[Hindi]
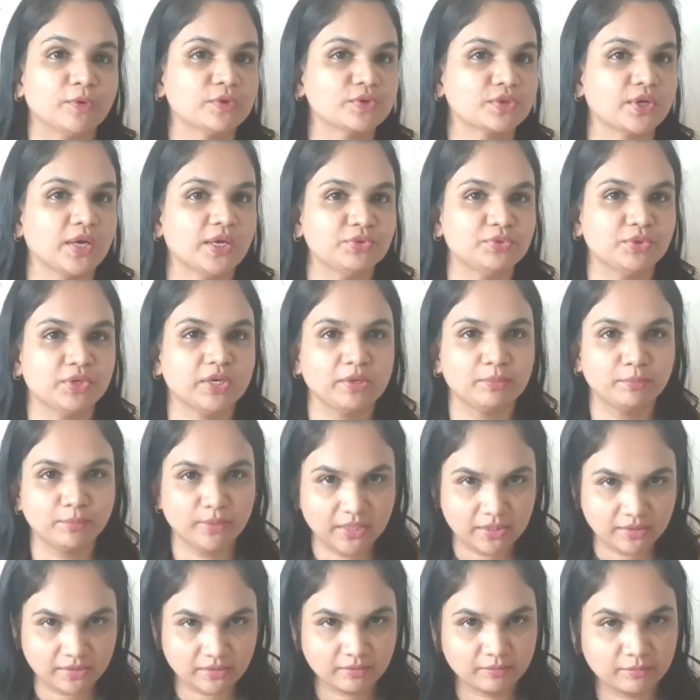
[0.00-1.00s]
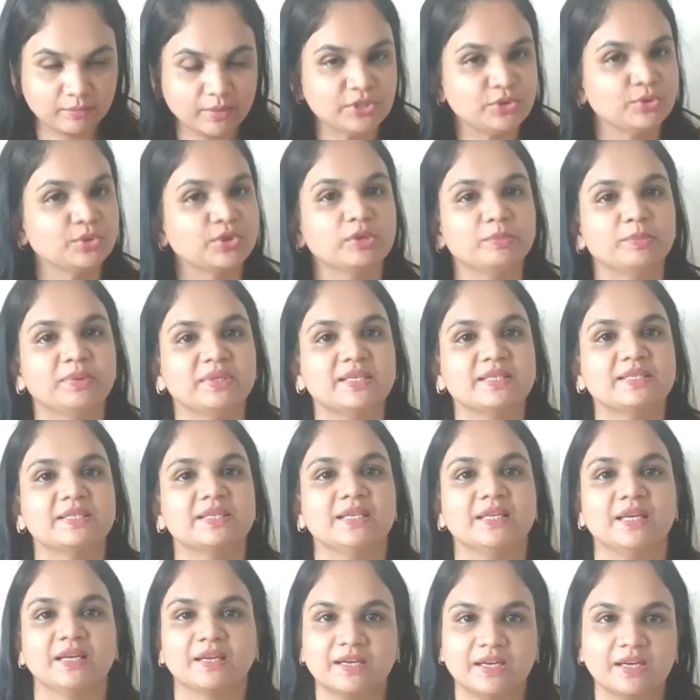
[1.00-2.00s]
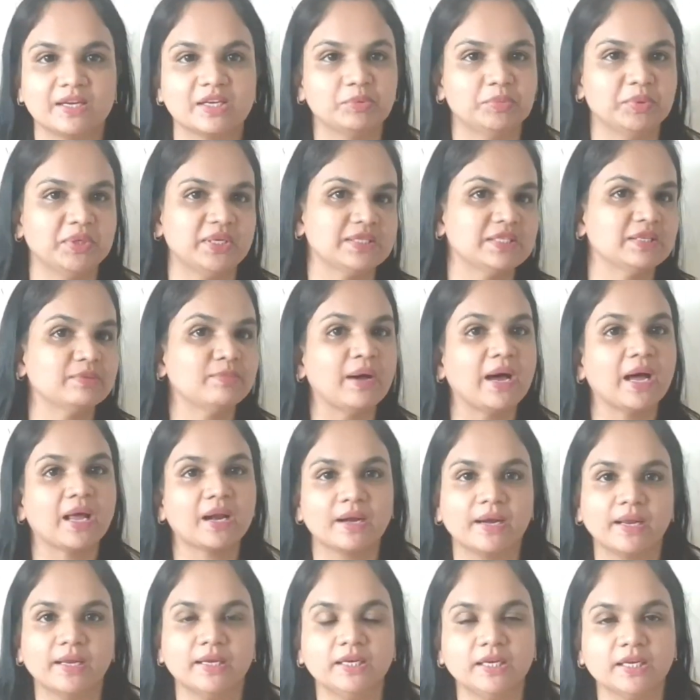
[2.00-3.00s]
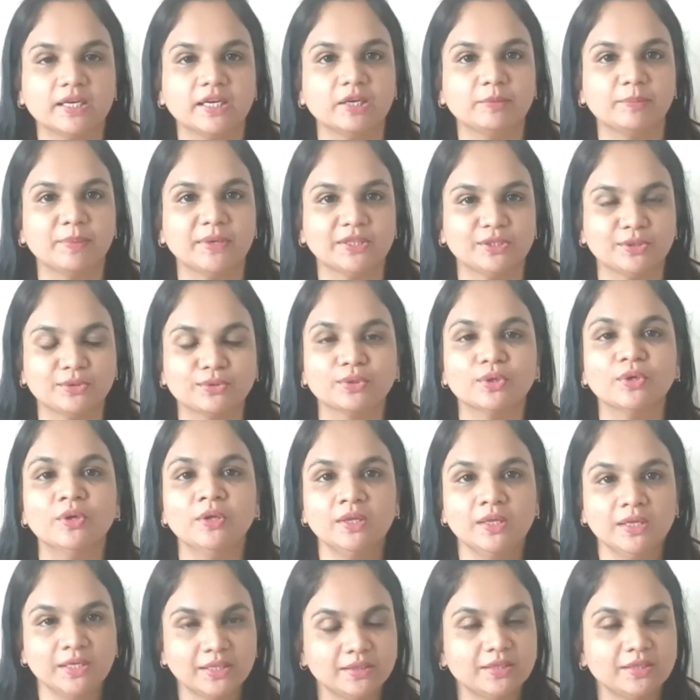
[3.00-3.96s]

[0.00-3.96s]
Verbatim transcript: या पोस्ट ग्रेजुएट है बट बच्चों की वजह से या घर की वजह से बाहर नहीं निकल पाते हो तो